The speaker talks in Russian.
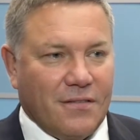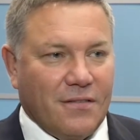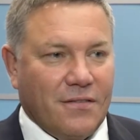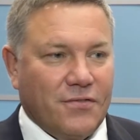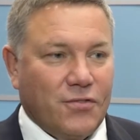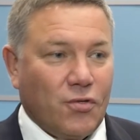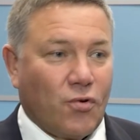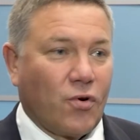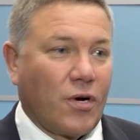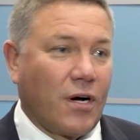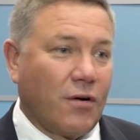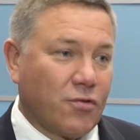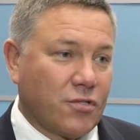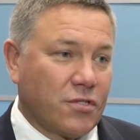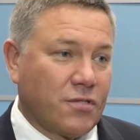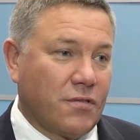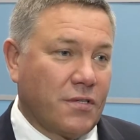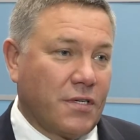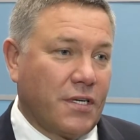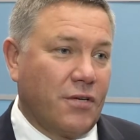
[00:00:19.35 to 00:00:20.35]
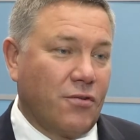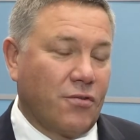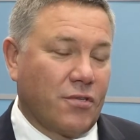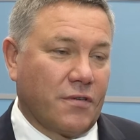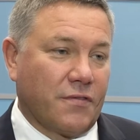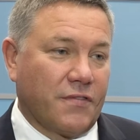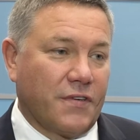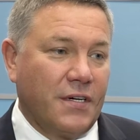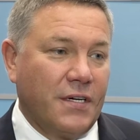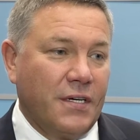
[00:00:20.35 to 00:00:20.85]
все руководство
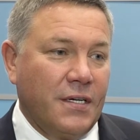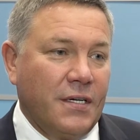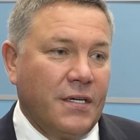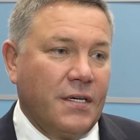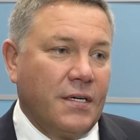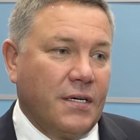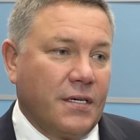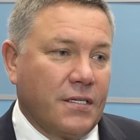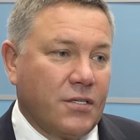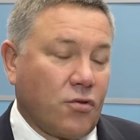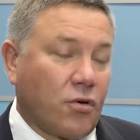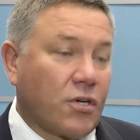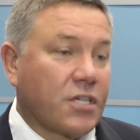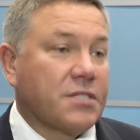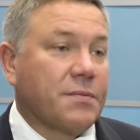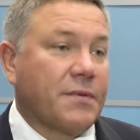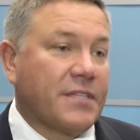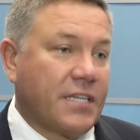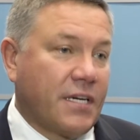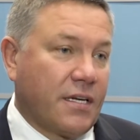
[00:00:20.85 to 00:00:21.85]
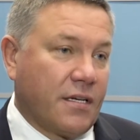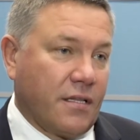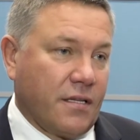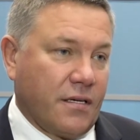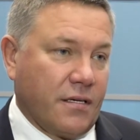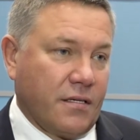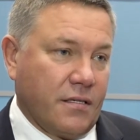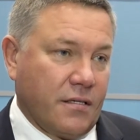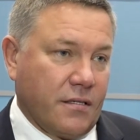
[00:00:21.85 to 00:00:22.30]
регионов не только смотрела,